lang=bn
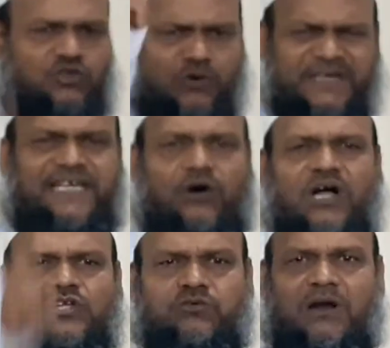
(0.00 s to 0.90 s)
তুমি দাও
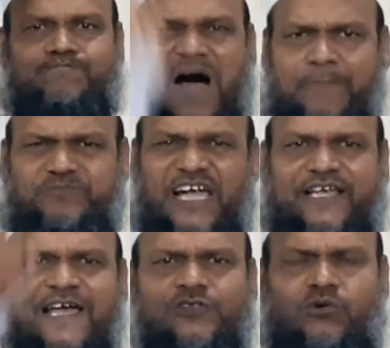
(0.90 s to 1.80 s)
তোমার বাপ দেখ
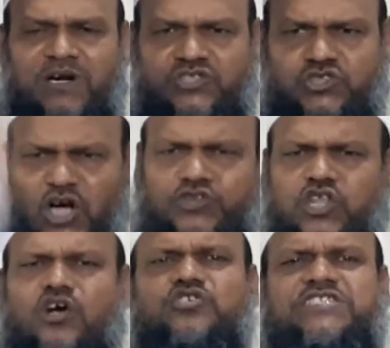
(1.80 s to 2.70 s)
তোমার যত্ন
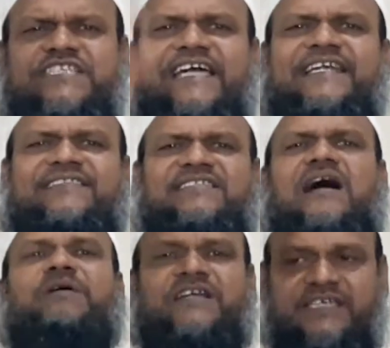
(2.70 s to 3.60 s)
গোষ্ঠী দেখ না তাতে
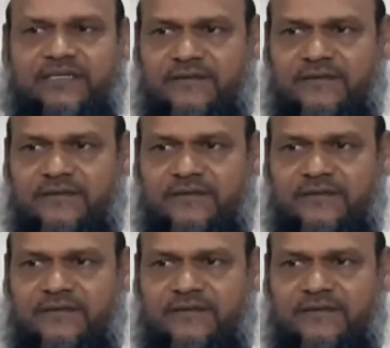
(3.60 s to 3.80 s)
আমার কি